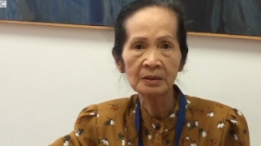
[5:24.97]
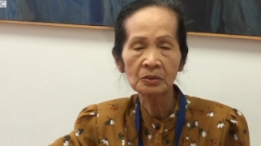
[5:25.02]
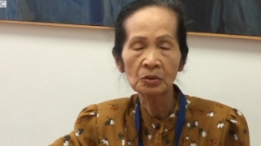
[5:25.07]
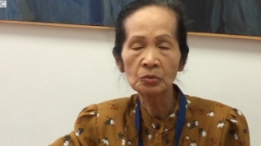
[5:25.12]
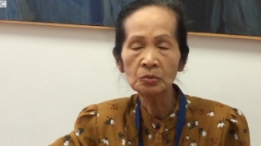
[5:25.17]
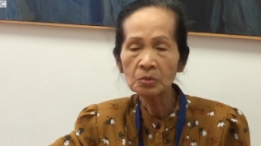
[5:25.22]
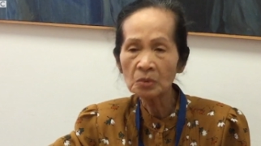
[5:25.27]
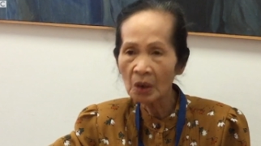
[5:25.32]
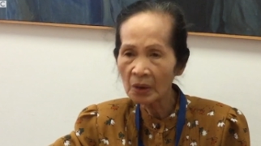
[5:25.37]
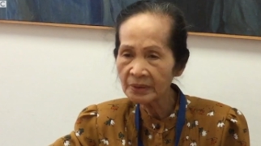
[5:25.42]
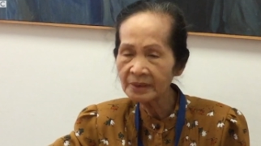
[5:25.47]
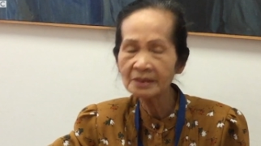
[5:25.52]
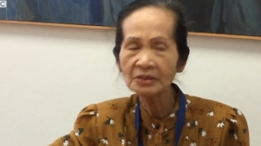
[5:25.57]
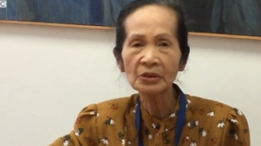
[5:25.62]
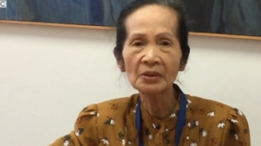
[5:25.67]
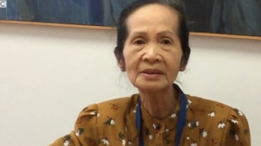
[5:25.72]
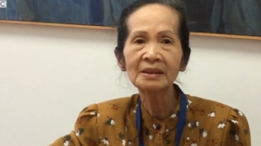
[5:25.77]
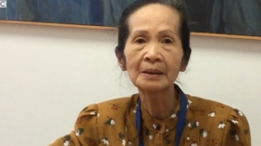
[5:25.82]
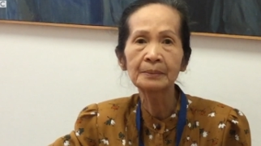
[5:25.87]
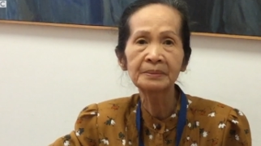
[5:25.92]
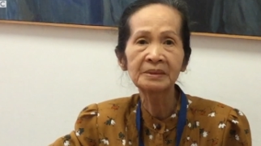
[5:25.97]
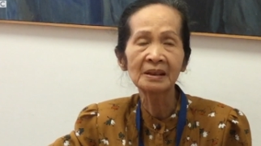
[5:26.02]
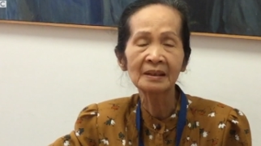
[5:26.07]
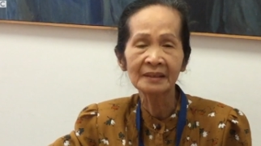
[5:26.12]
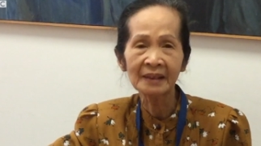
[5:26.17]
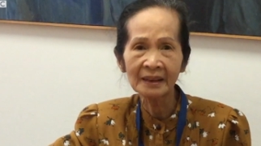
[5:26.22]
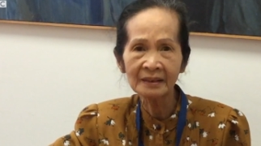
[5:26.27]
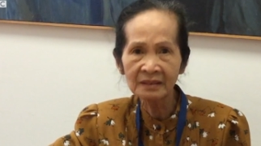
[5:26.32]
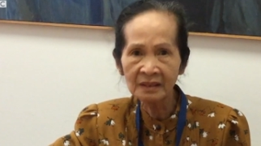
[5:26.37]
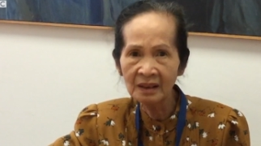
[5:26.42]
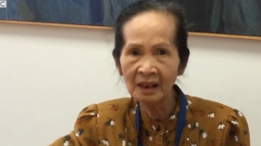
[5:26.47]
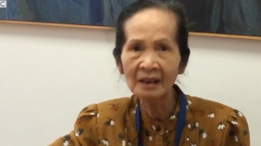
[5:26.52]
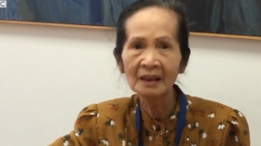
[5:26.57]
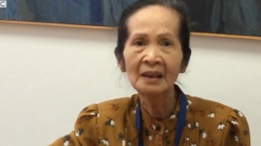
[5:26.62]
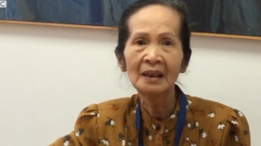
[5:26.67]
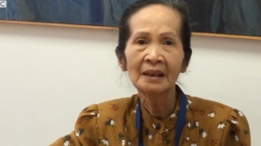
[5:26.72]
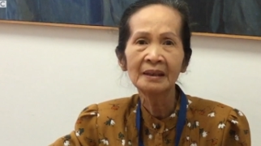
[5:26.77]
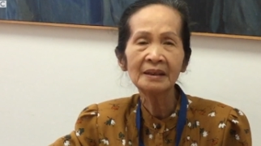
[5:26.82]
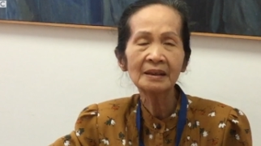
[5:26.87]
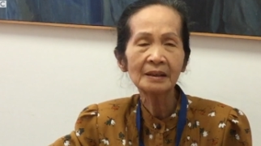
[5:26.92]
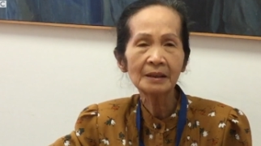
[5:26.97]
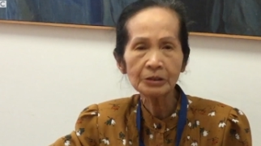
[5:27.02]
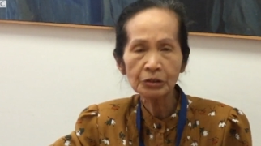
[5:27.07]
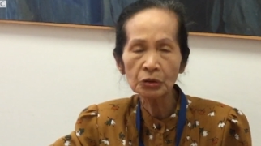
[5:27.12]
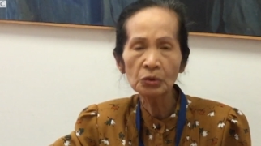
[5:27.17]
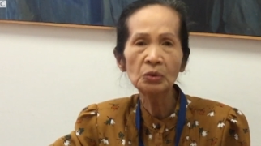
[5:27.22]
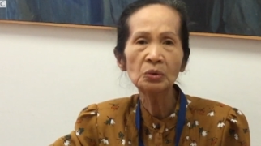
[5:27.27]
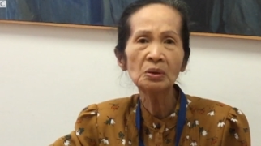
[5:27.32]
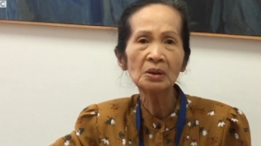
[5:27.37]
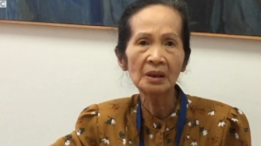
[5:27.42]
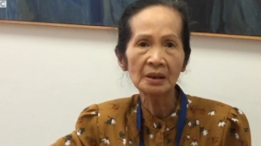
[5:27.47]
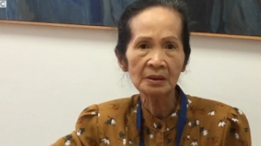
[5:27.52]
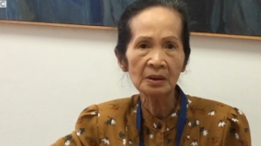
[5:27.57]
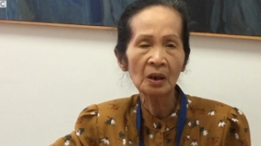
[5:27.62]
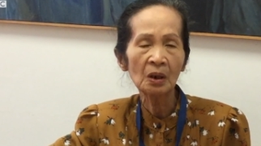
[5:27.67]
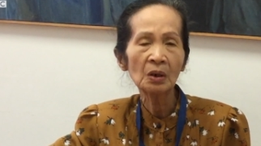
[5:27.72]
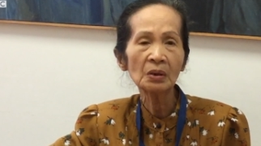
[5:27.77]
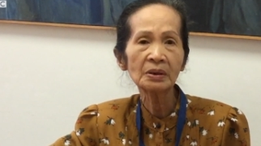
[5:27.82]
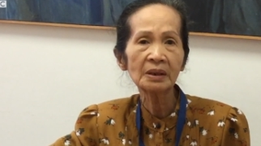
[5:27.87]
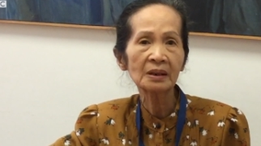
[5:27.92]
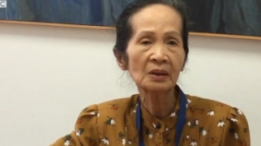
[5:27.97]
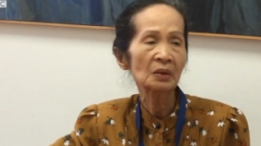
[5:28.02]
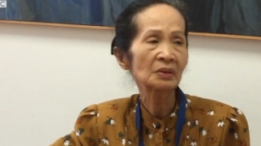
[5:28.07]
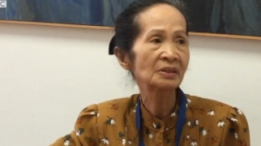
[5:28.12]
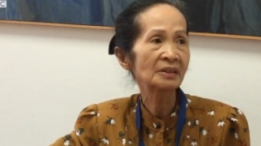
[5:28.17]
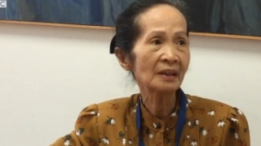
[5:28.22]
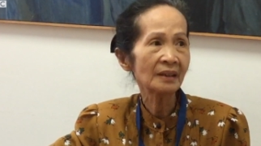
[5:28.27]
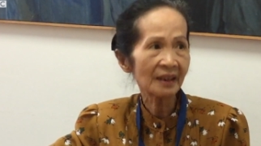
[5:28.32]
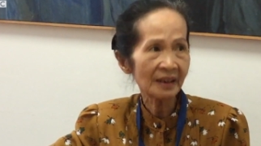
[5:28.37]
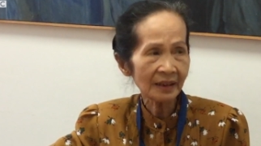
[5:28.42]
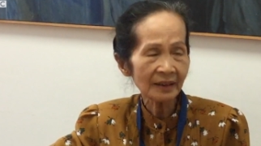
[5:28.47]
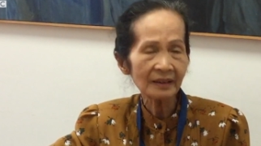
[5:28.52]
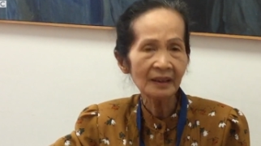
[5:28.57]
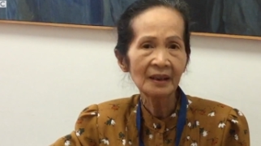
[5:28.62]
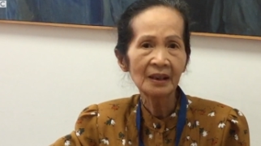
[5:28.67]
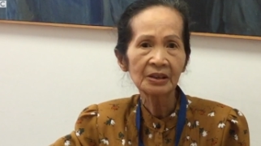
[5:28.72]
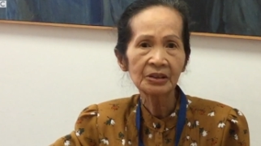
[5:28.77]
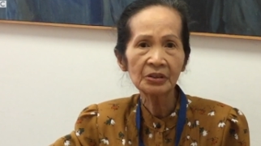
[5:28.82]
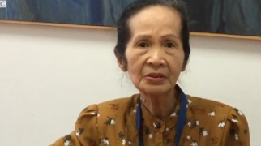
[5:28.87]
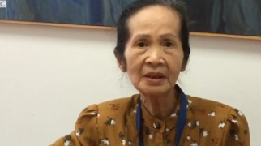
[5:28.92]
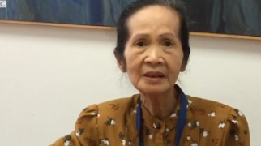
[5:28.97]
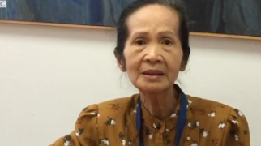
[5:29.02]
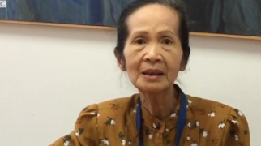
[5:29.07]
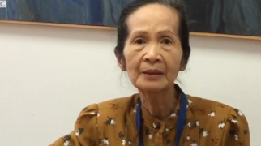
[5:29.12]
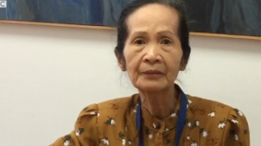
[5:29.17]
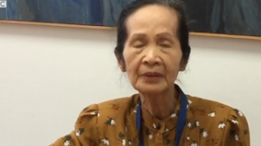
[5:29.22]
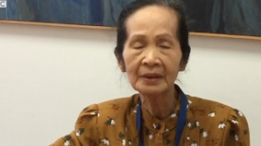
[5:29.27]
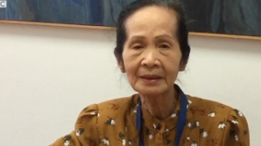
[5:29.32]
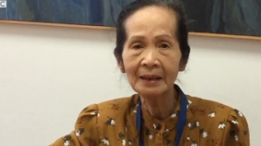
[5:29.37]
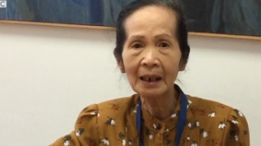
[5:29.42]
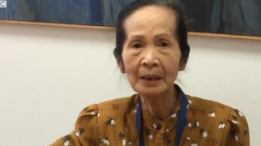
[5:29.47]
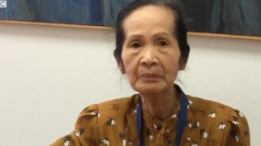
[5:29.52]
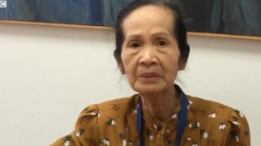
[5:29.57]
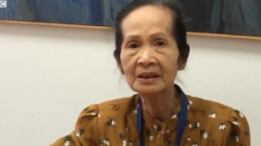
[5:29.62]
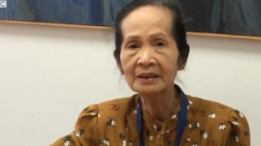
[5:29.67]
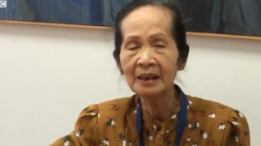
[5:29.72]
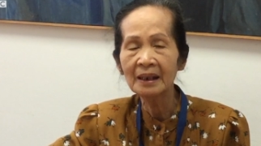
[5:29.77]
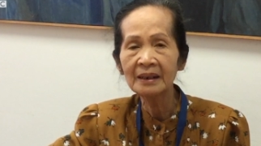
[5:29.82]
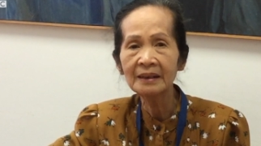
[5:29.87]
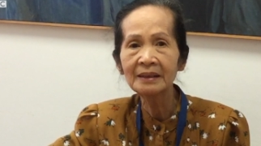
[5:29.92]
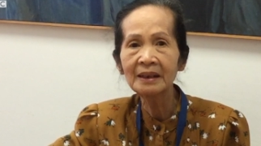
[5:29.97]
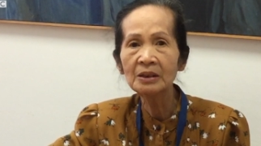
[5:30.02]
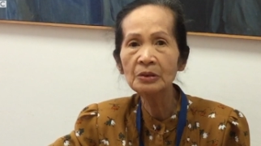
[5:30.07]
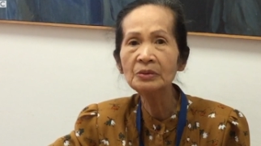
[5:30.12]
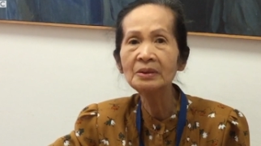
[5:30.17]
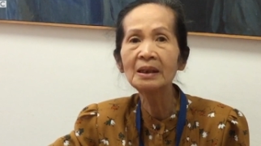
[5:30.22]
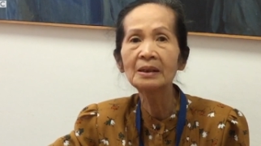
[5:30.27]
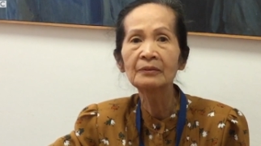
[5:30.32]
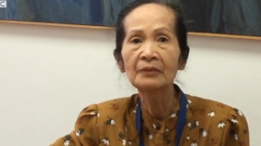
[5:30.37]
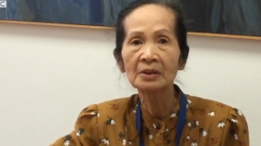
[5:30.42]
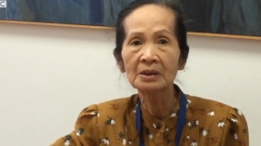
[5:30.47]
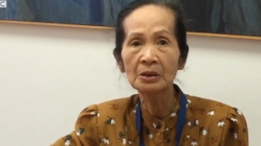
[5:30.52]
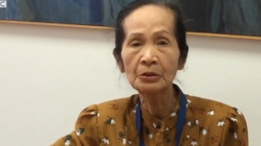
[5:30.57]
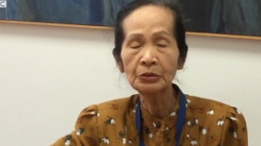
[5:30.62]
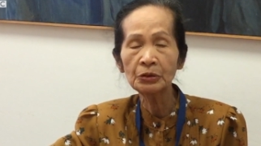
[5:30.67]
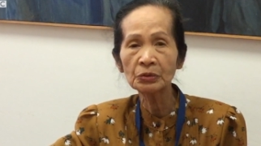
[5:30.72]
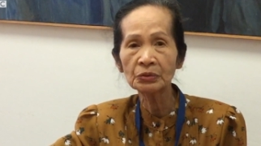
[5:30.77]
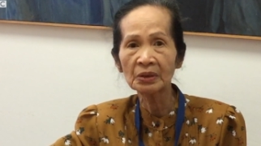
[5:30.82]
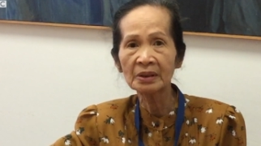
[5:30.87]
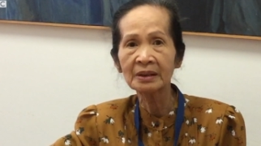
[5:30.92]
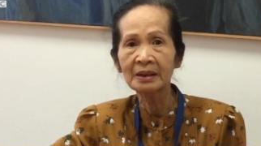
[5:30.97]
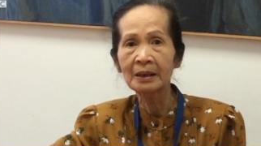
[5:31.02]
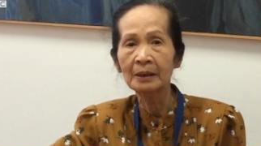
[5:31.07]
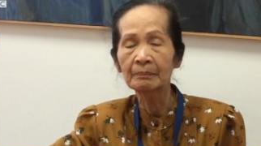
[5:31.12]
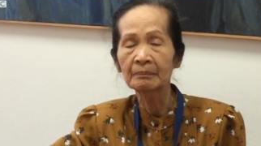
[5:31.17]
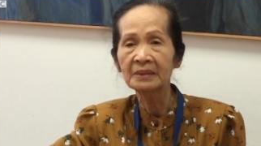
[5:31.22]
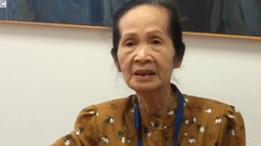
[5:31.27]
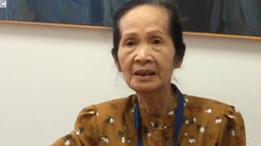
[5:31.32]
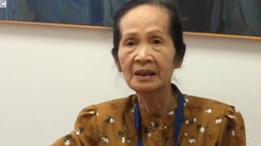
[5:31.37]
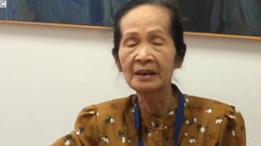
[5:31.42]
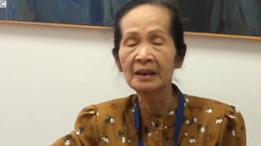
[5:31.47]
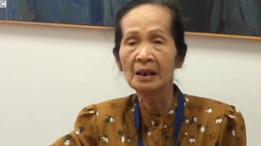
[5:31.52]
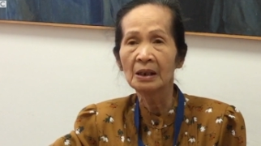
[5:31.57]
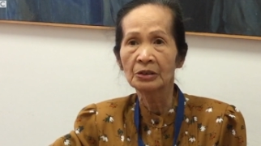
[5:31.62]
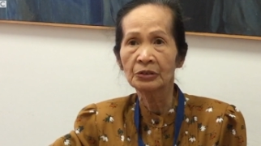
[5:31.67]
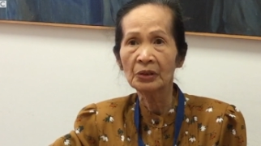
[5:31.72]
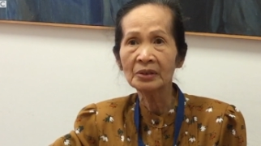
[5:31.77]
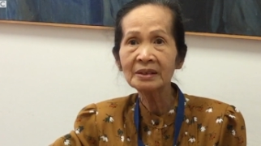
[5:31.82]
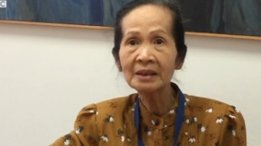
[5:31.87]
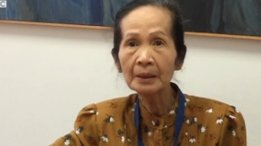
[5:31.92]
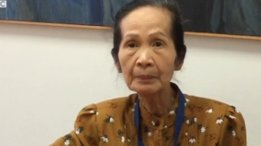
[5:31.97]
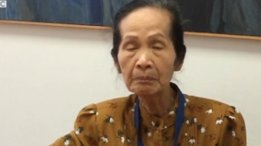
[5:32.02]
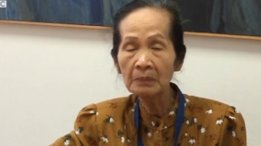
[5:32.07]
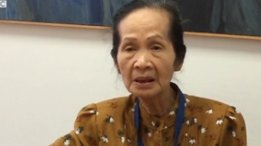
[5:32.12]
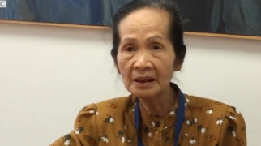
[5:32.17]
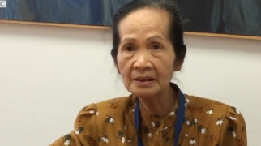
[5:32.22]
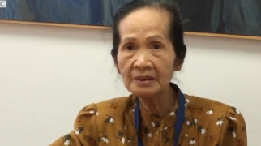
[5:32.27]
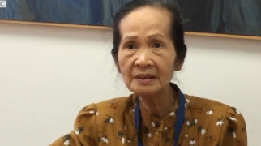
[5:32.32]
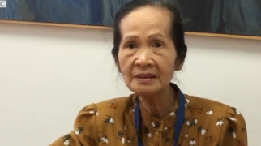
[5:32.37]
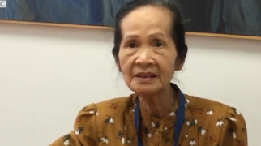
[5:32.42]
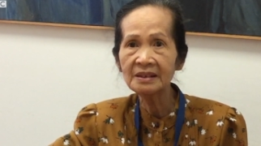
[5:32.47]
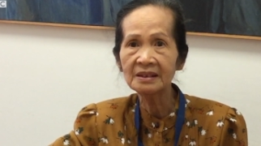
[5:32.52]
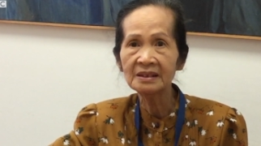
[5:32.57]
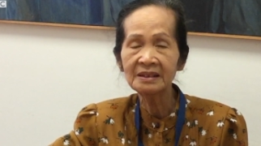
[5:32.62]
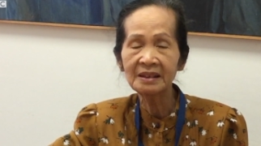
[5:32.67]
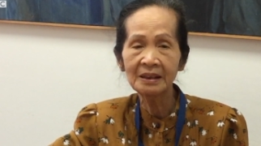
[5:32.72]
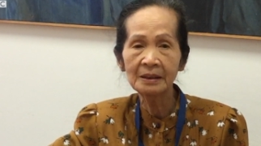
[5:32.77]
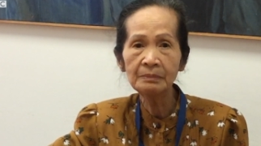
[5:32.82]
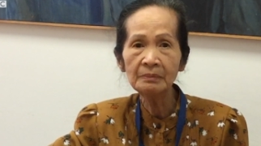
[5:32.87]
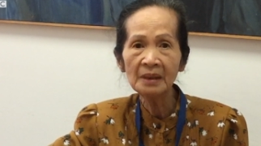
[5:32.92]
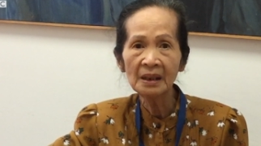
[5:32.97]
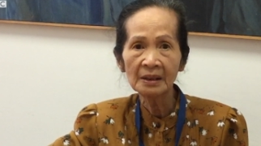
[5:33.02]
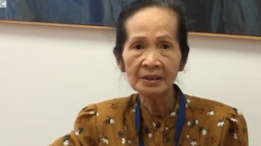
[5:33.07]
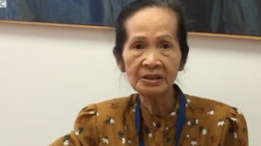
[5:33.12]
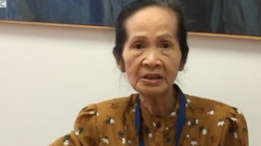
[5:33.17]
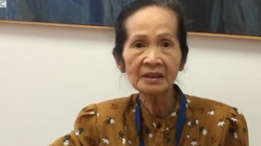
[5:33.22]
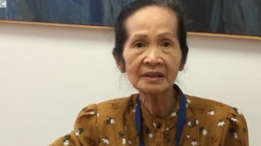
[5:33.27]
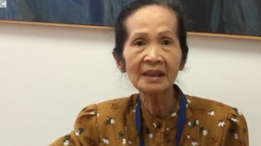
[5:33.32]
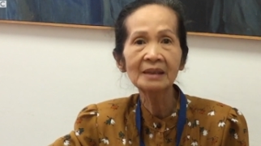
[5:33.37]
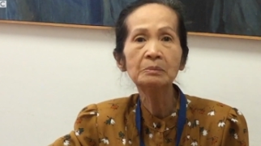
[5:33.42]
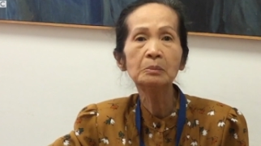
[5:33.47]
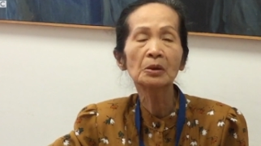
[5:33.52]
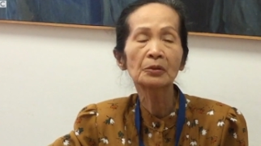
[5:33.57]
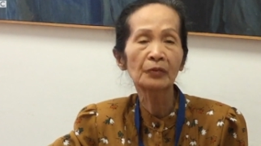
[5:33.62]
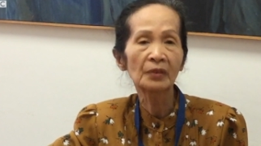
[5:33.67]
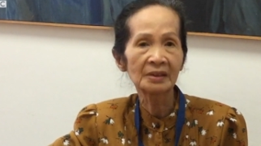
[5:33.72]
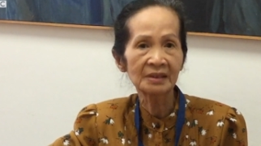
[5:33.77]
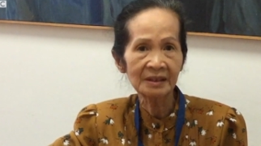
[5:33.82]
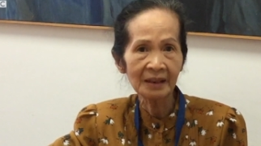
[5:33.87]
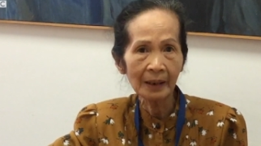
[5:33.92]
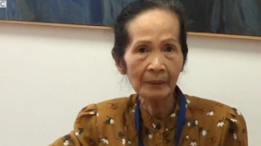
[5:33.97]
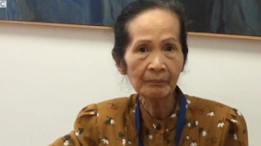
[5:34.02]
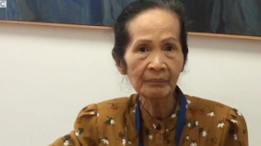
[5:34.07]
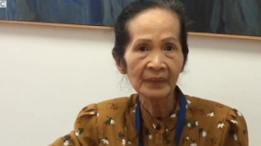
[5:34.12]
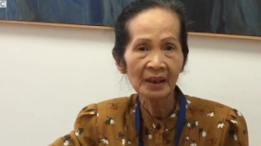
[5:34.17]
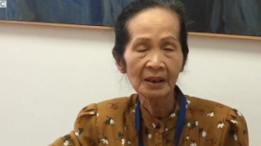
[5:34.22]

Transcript: cũng có những doanh nghiệp trưởng thành được nhưng cái số lượng đó thì còn rất ít cho nên ở Việt Nam hiện nay nếu nhìn vào cấu trúc doanh nghiệp thì doanh nghiệp lớn chỉ chiếm chưa tới một phần trăm